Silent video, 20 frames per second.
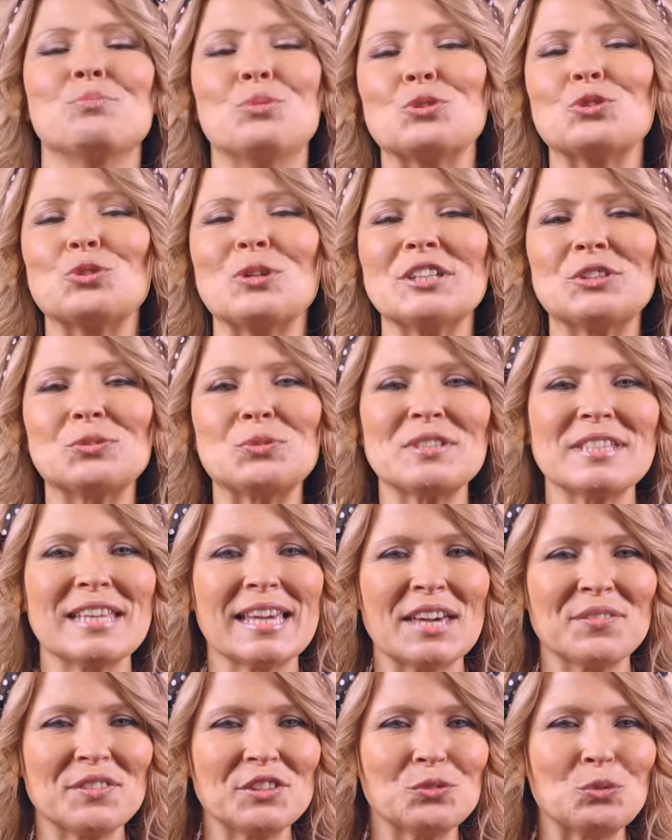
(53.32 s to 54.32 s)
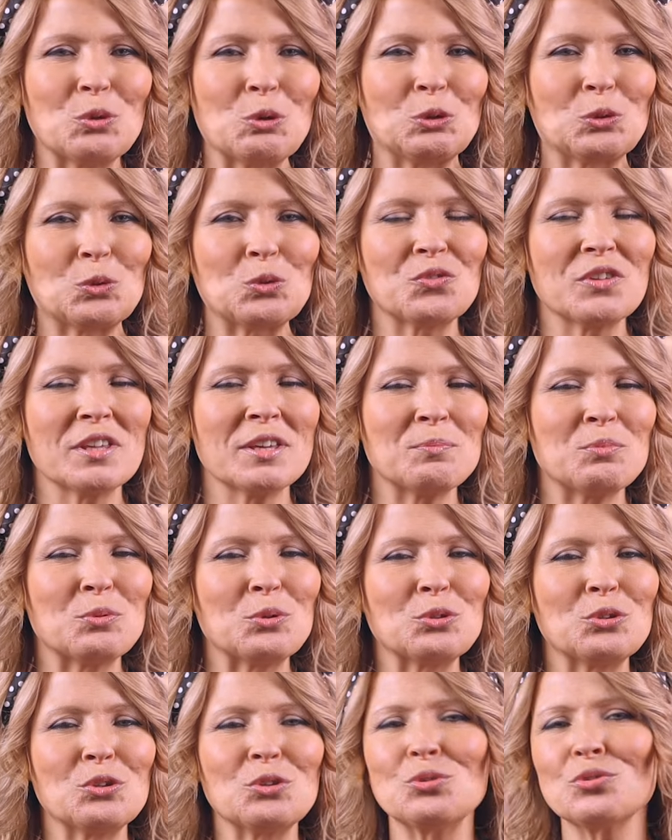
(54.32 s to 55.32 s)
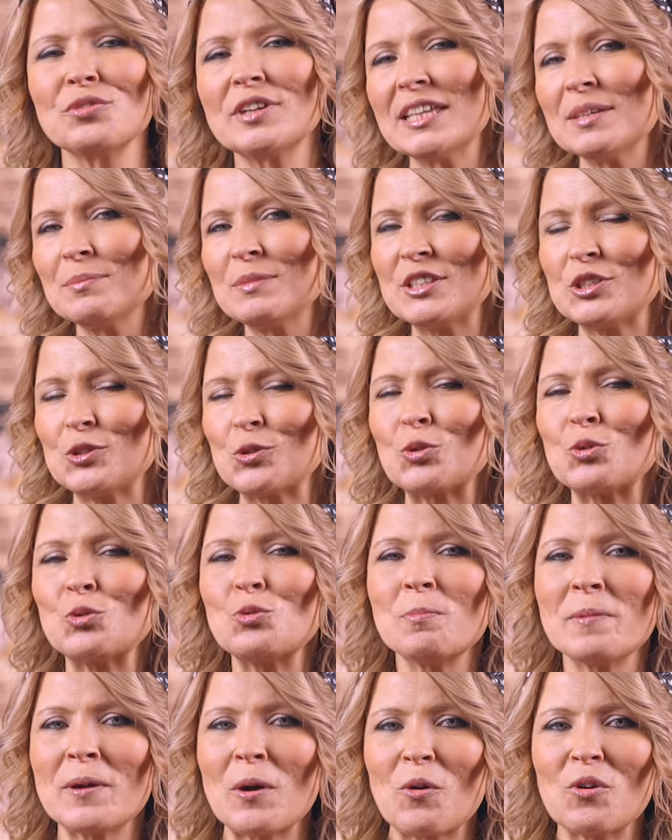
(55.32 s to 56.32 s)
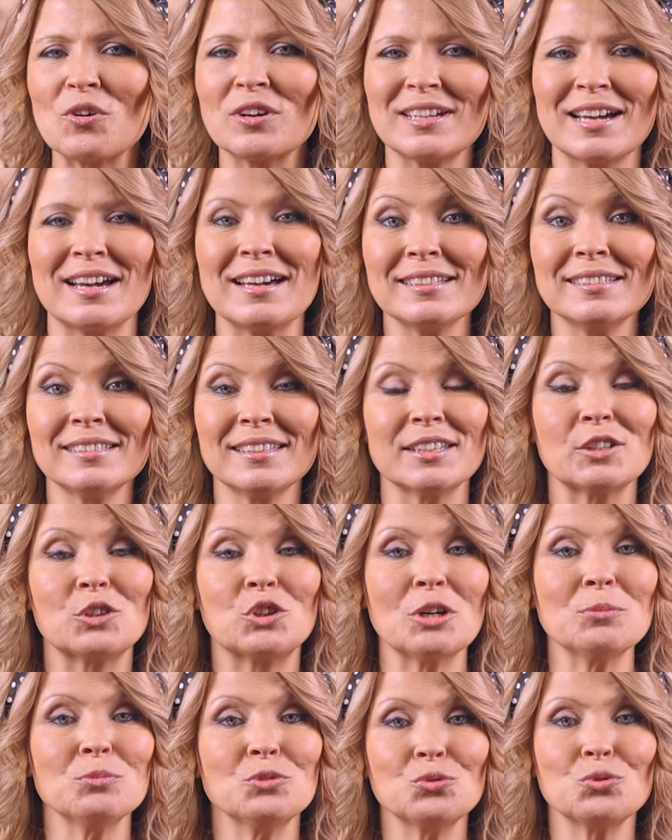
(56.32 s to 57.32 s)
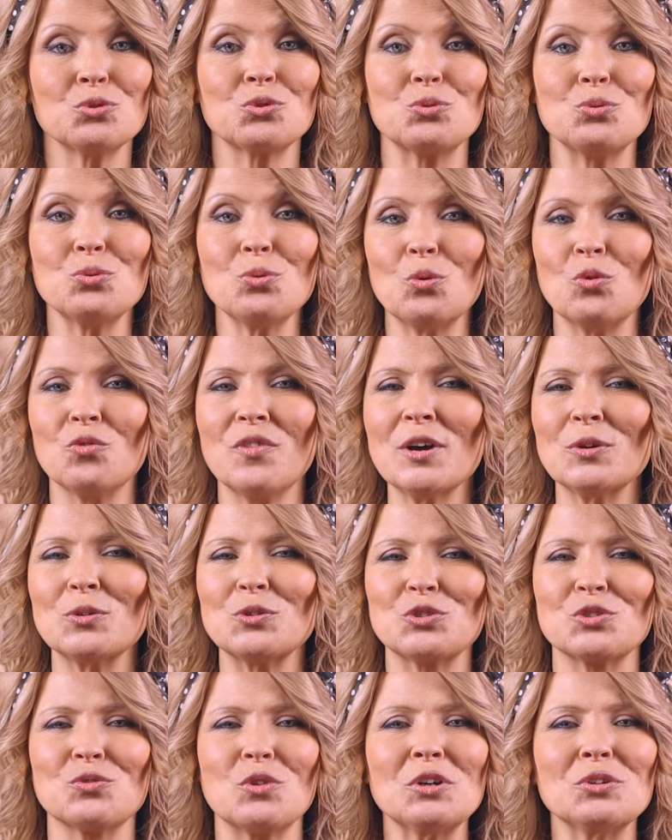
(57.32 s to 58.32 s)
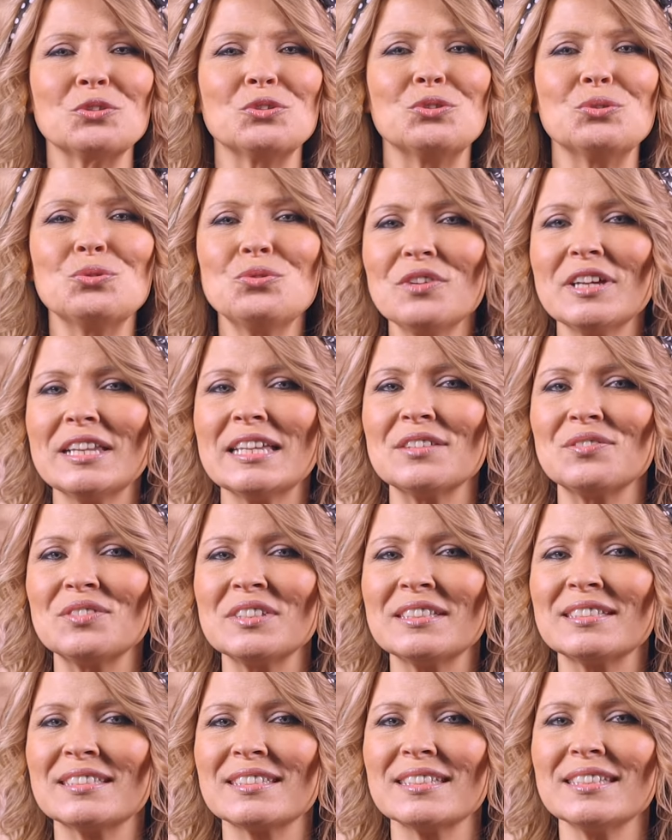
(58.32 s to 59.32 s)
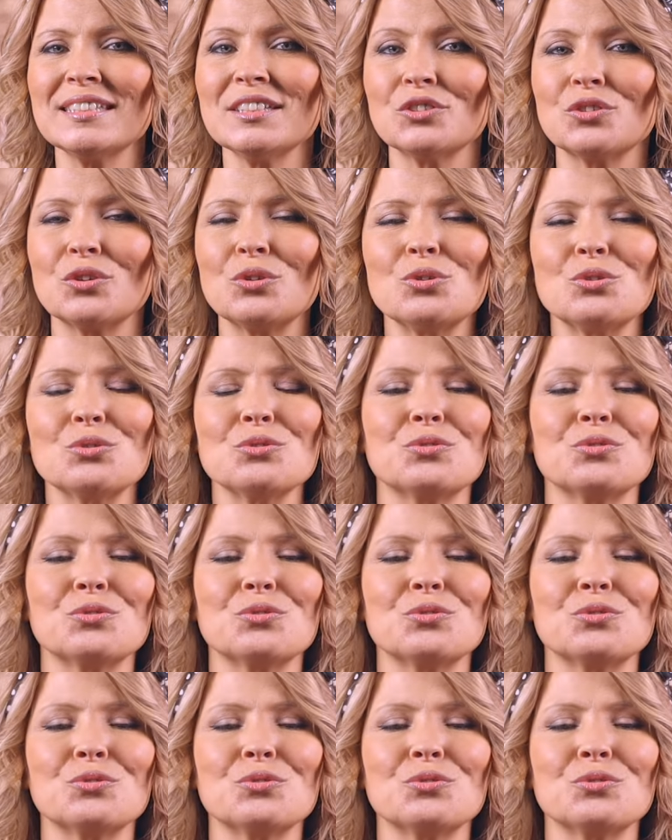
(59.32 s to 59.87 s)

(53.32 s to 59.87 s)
Bonjour à tous et ravi de vous retrouver pour une nouvelle émission coupée en quatre. Et comme toujours, on va recevoir une nouvelle invitée dans le